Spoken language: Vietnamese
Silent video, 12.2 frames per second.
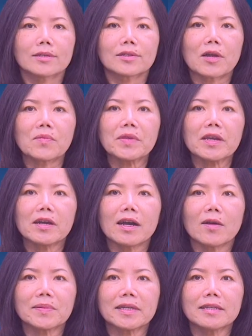Trong giờ
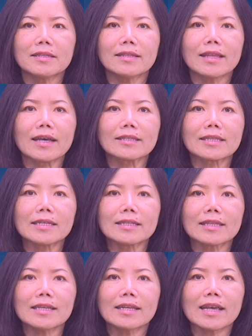học kinh Na Tiên
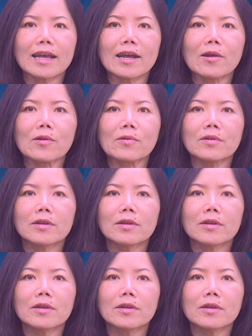Tỳ Kheo,